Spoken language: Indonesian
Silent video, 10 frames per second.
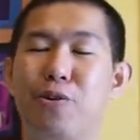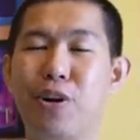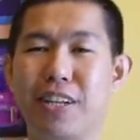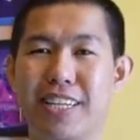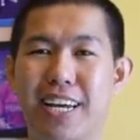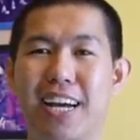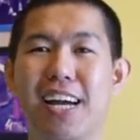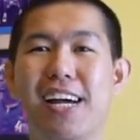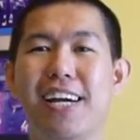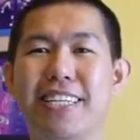courtnya
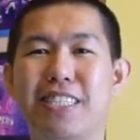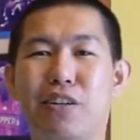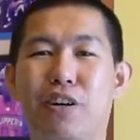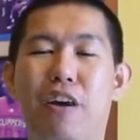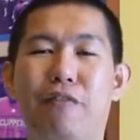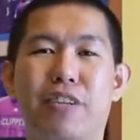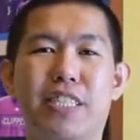Eastern Conference.